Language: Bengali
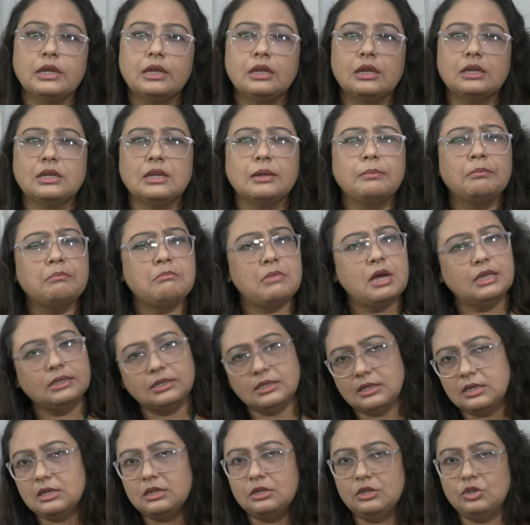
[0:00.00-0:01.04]
এটা
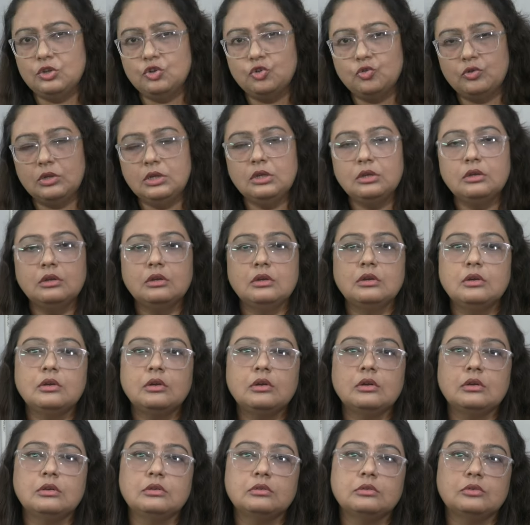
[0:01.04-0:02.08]
মাসেল ইঞ্জুরি
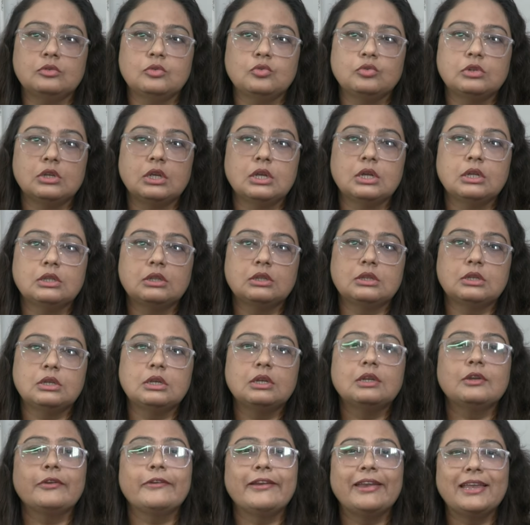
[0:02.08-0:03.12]
তো সেক্ষেত্রে
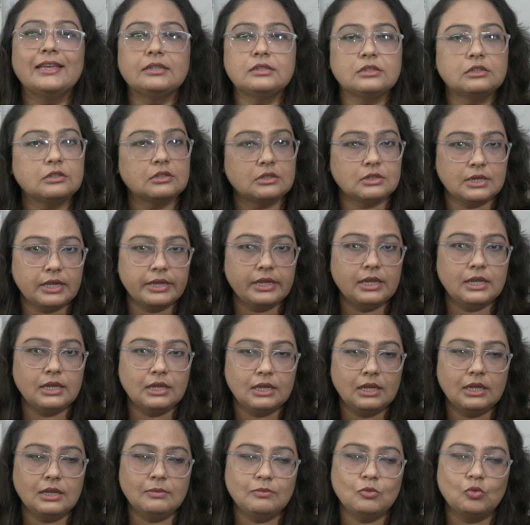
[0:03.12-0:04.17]
রেস্টটাই
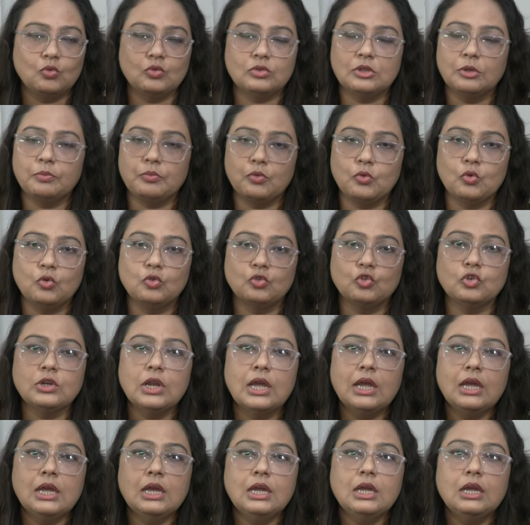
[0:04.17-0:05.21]
এই মুহূর্তে প্রয়োজন
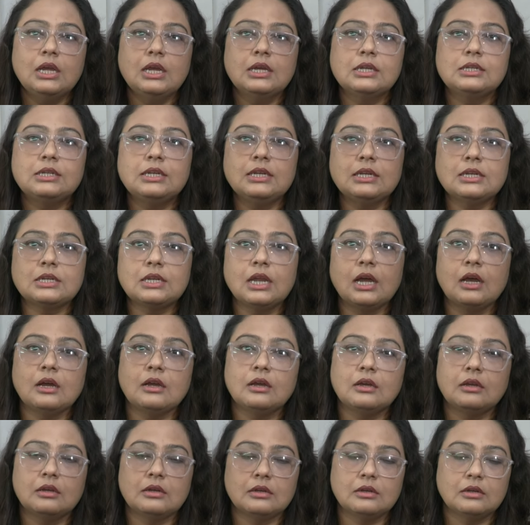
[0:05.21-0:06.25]
ঠিকঠাক
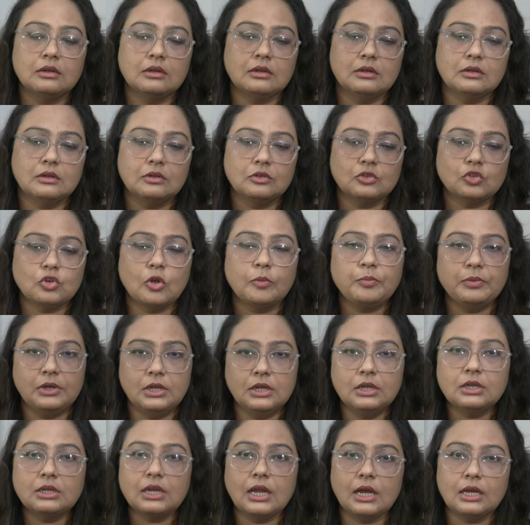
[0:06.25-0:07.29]
সব
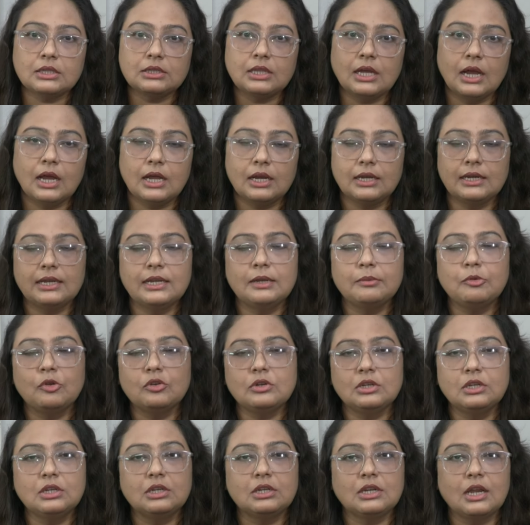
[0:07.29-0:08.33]
ঠিকঠাক থাকলে এবং
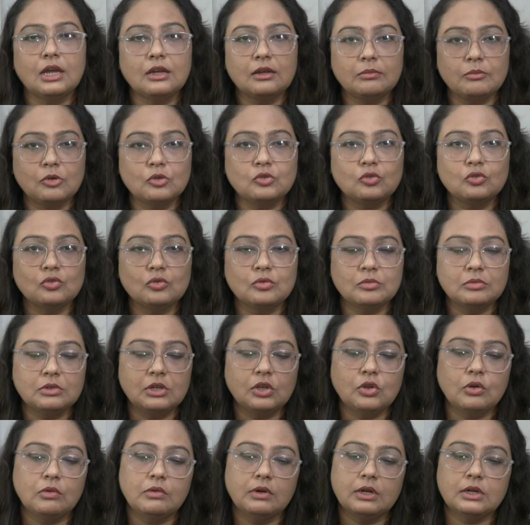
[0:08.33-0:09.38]
ঠিকঠাক মতো
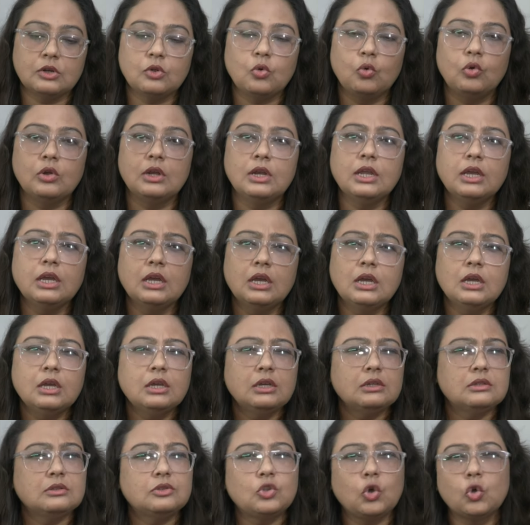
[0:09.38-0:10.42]
রিকভার করলে
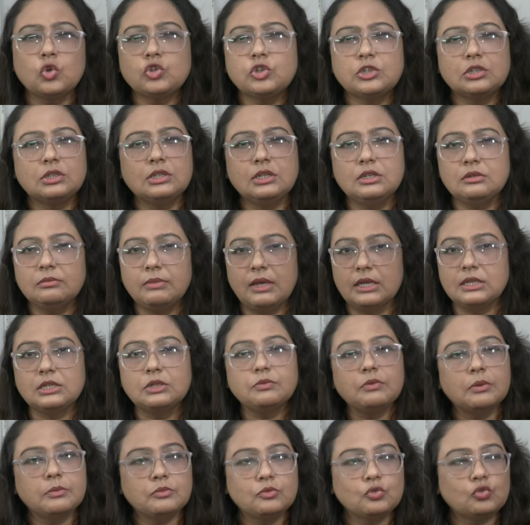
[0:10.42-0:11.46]
দশ দিন
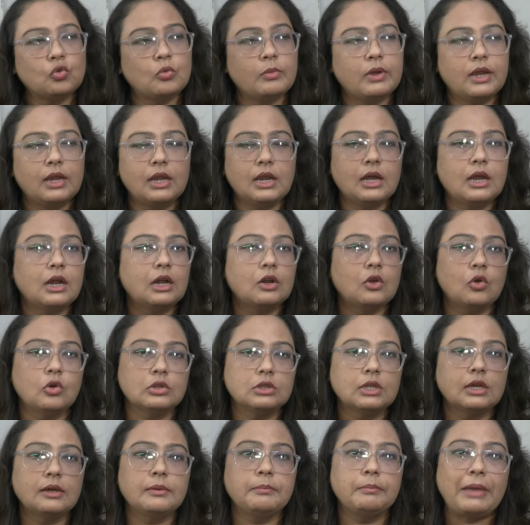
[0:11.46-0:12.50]
ম্যাক্সিমাম সময় লাগার
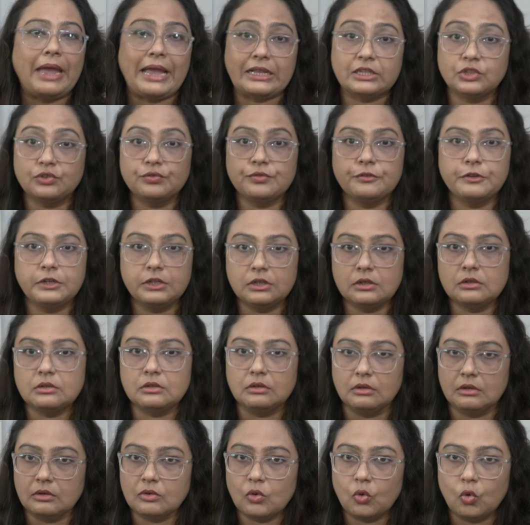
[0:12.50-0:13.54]
কথা ম্যাচ ফিট
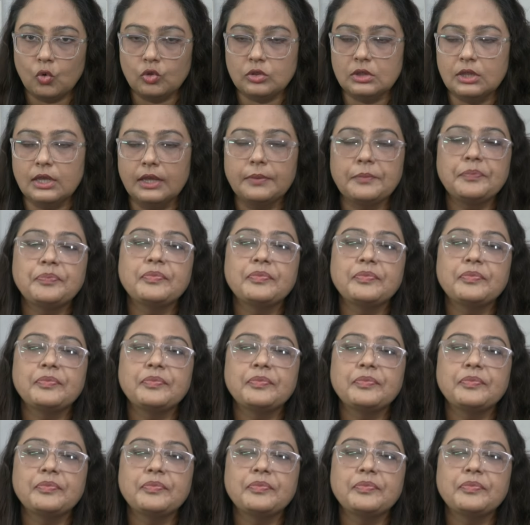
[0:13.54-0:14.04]
হতে